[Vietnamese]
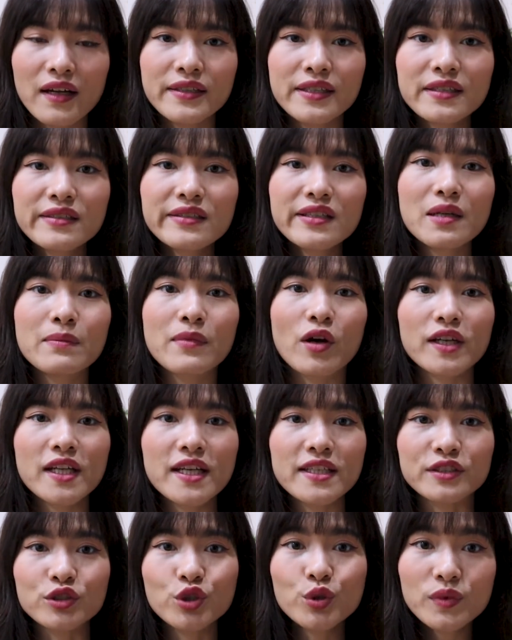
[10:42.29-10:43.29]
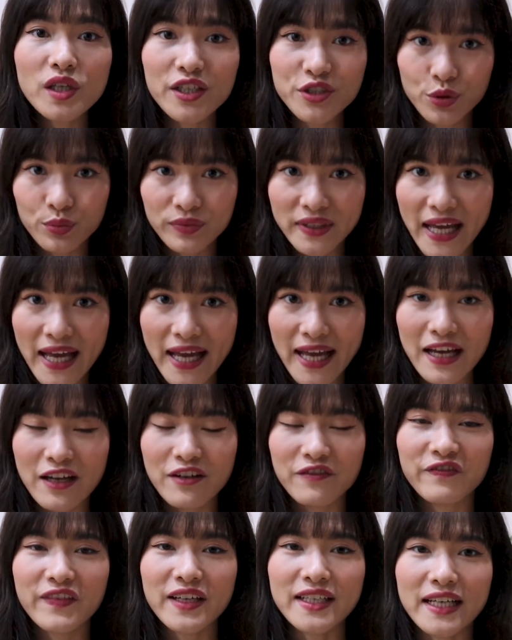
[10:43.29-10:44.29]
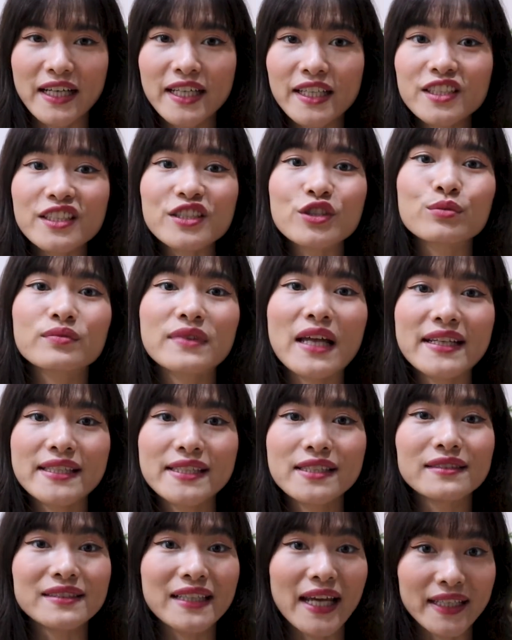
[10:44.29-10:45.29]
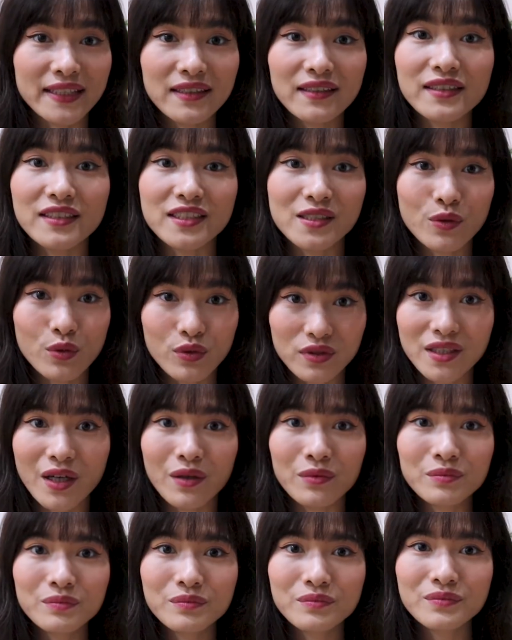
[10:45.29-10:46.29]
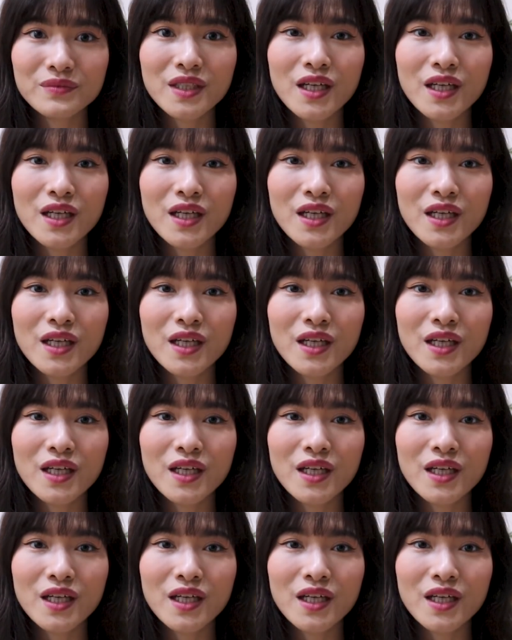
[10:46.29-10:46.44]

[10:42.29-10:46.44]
những người mà có thể giúp đỡ chúng ta và khiến cho chúng ta trưởng thành hơn ở trong cuộc sống.